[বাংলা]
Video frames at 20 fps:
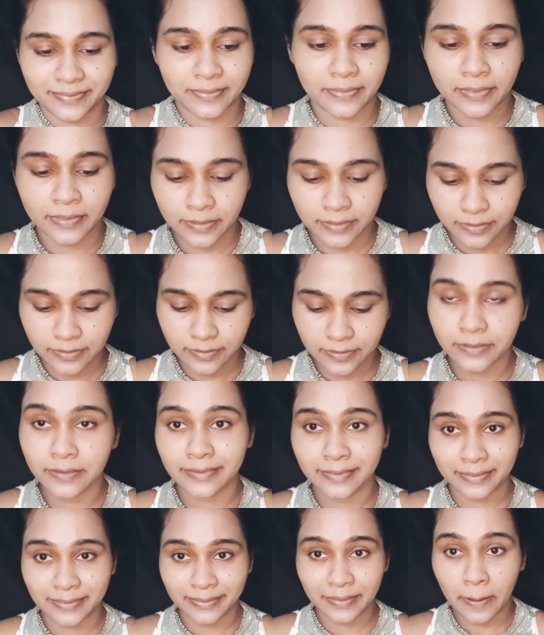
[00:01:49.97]
এখানে
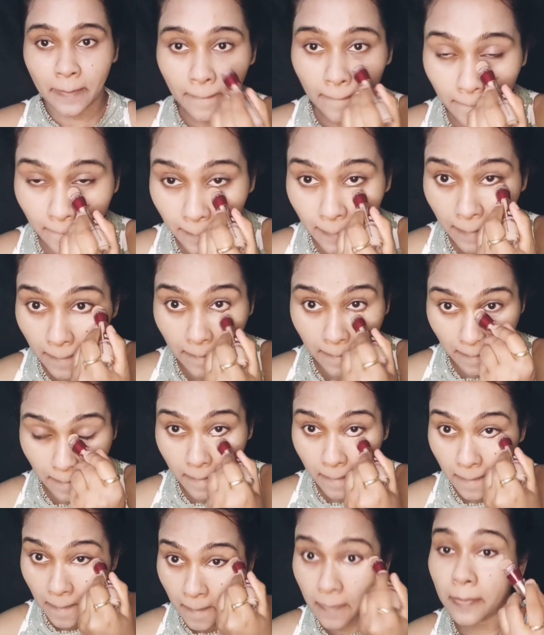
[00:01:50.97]
কনসিলার হিসাবে
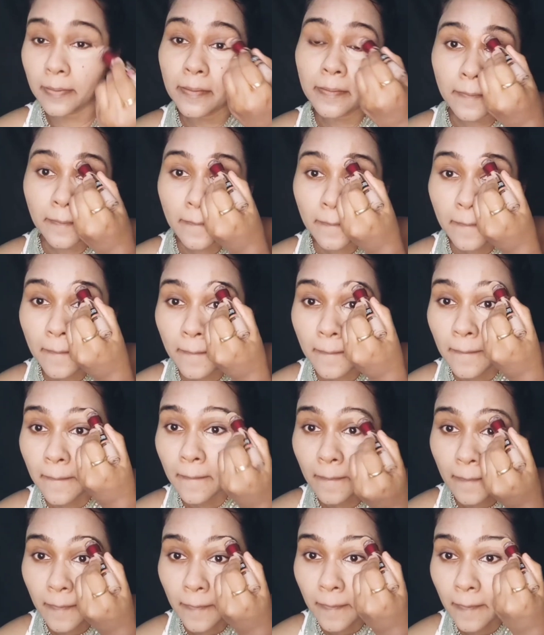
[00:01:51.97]
মেবলিনের
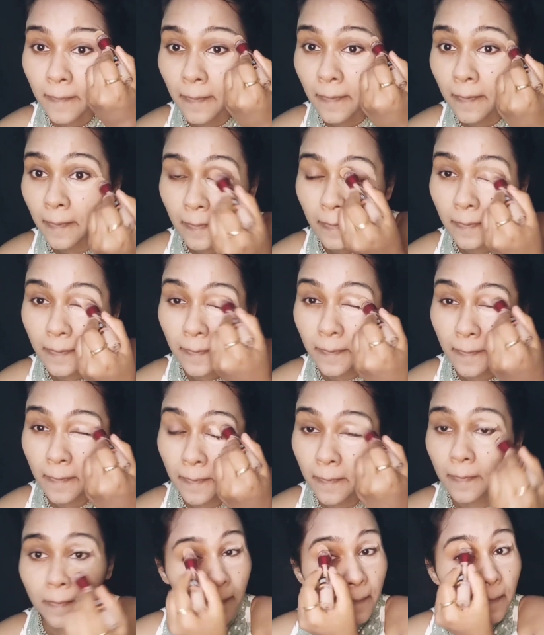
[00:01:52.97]
ইনস্ট্যান্ট এইচ
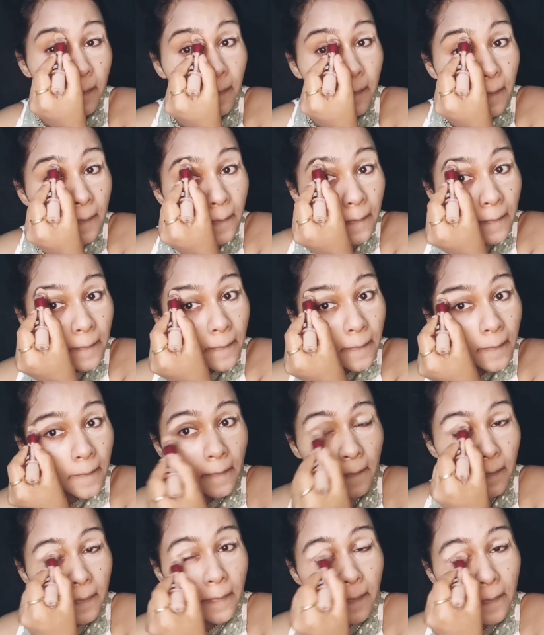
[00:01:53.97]
রিওয়াইন্ডের এই
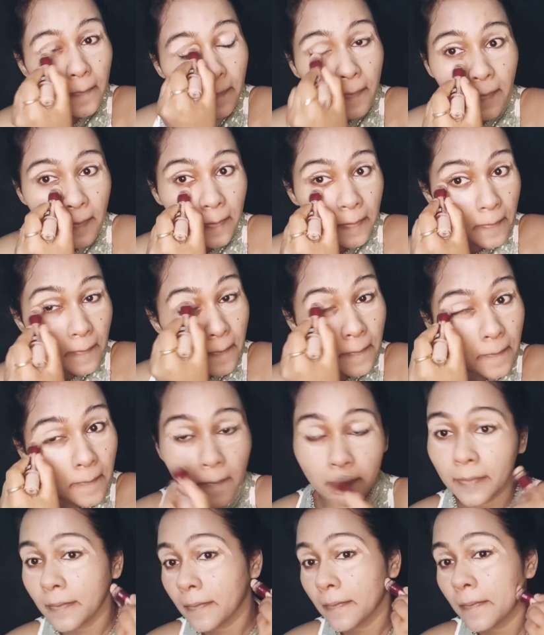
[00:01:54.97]
কনসিলারটা ইউজ
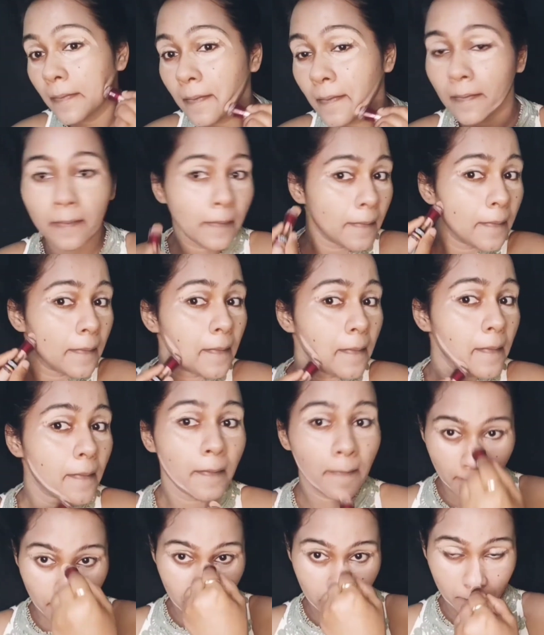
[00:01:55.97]
করছি
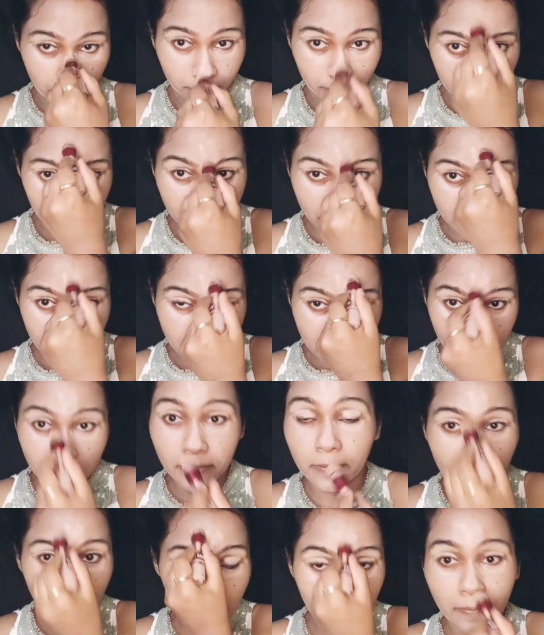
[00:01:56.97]
এখানে আমার শেড
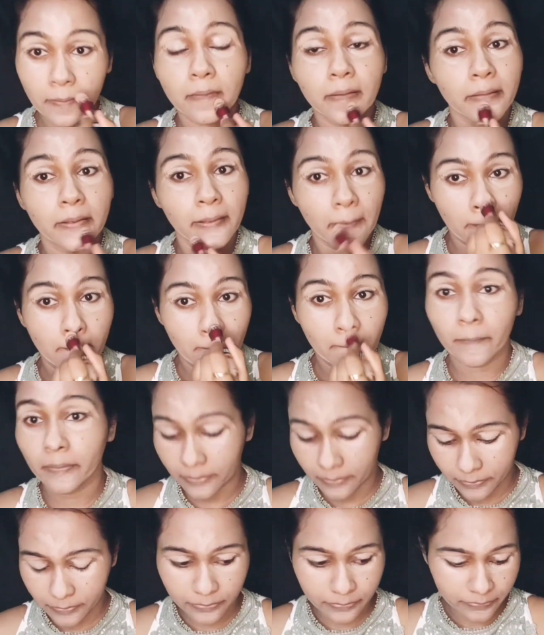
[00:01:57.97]
হলো ওয়ান
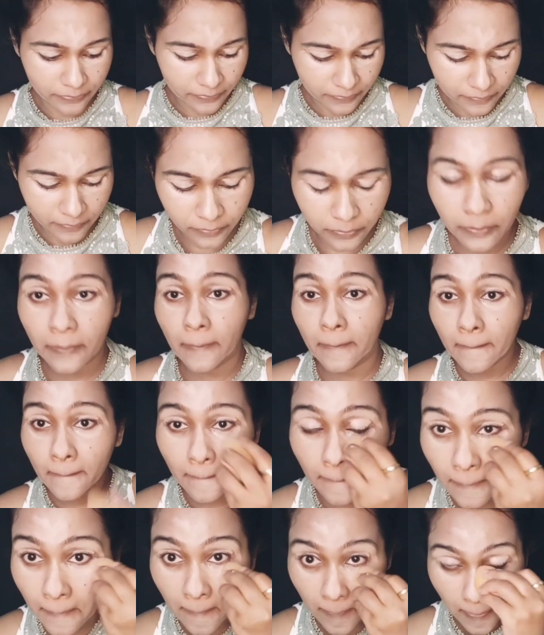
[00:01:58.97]
ফর্টি হানি
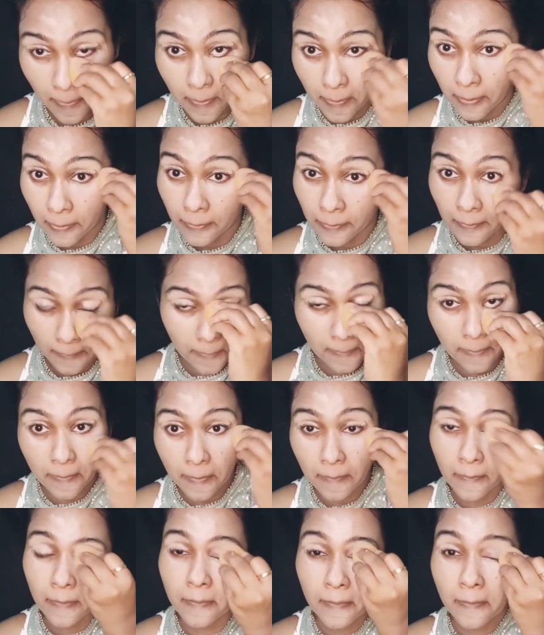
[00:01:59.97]

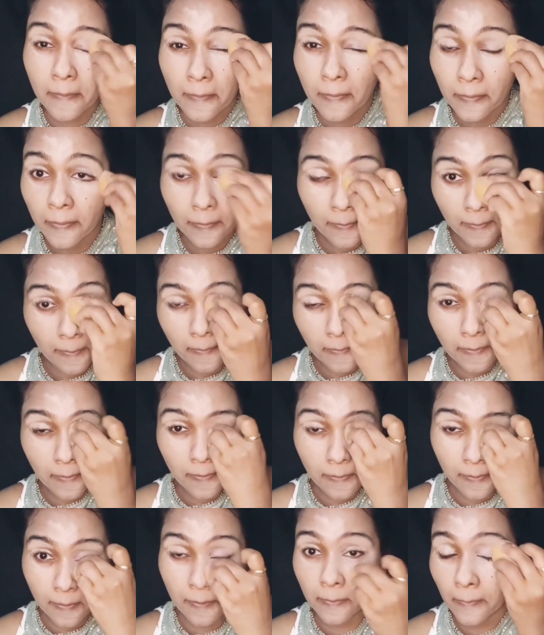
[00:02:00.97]
এখানে আমি এই
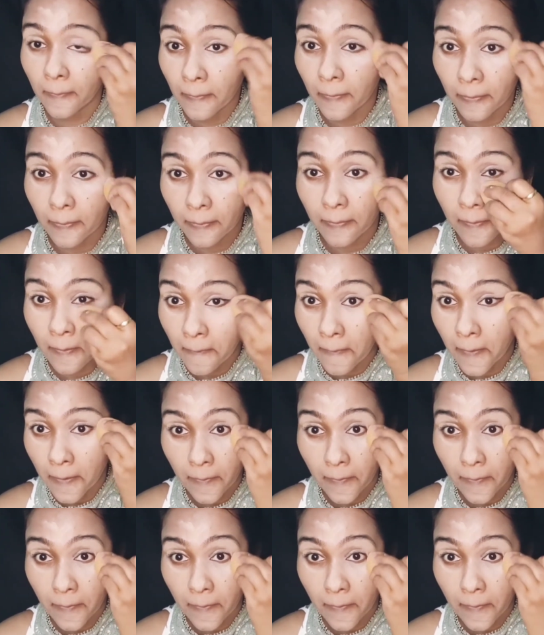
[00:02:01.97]
কনসিলারটাকে আমার